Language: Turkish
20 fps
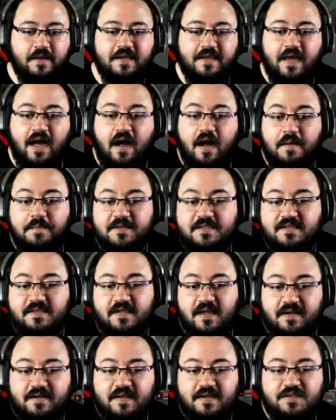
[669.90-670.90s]
Ya abi
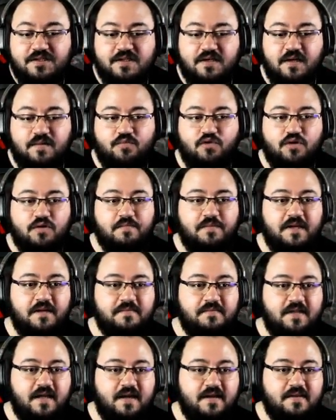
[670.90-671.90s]
standdan çıkamıyorum
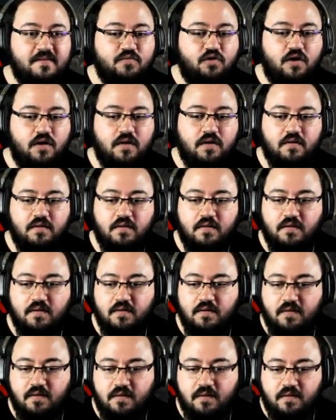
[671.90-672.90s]
benim derdim o.
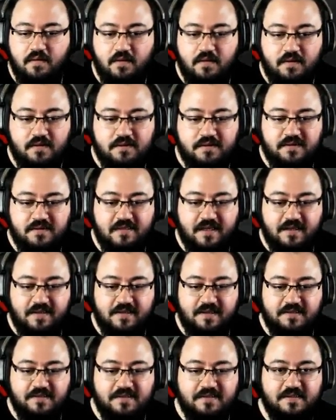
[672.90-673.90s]

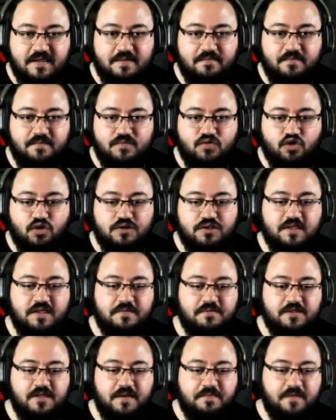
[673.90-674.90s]
Stand'dan çıksam çok şey
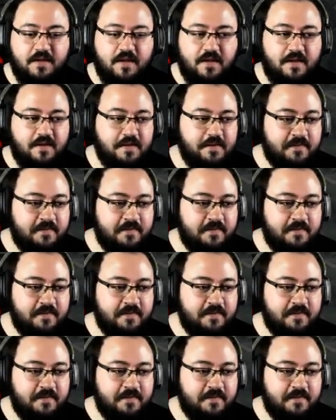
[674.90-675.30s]
yapacağım da.